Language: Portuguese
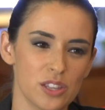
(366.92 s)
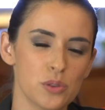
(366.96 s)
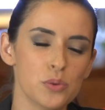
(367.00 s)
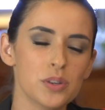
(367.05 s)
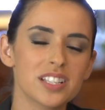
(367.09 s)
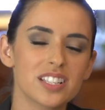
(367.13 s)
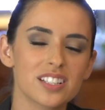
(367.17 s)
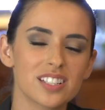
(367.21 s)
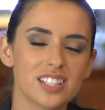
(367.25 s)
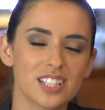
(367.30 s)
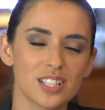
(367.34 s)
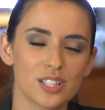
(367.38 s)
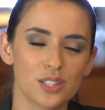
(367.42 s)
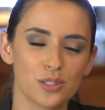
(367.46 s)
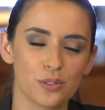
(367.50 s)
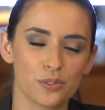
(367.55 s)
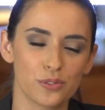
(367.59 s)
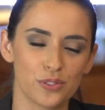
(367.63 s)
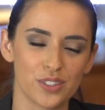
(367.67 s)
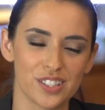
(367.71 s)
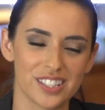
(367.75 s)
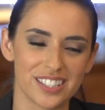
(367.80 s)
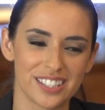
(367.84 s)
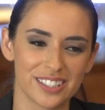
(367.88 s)
E o exercício
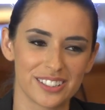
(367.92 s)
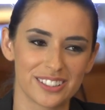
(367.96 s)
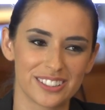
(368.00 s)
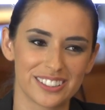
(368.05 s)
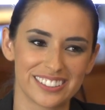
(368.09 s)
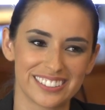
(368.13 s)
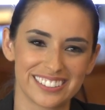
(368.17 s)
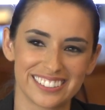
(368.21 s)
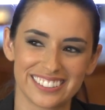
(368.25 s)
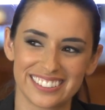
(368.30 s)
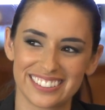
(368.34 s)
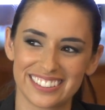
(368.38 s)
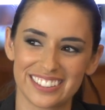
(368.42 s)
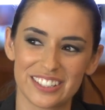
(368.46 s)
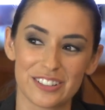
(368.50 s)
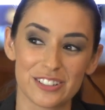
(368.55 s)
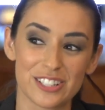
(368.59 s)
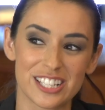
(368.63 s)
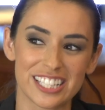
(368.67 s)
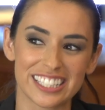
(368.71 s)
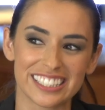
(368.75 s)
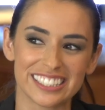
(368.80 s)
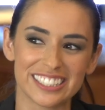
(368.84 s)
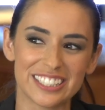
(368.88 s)
físico?
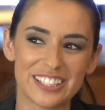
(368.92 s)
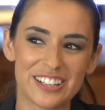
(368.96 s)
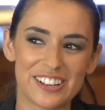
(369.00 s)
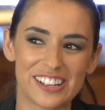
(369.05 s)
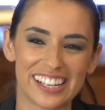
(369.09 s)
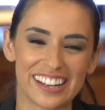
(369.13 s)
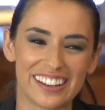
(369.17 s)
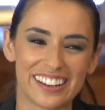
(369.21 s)
concilia ou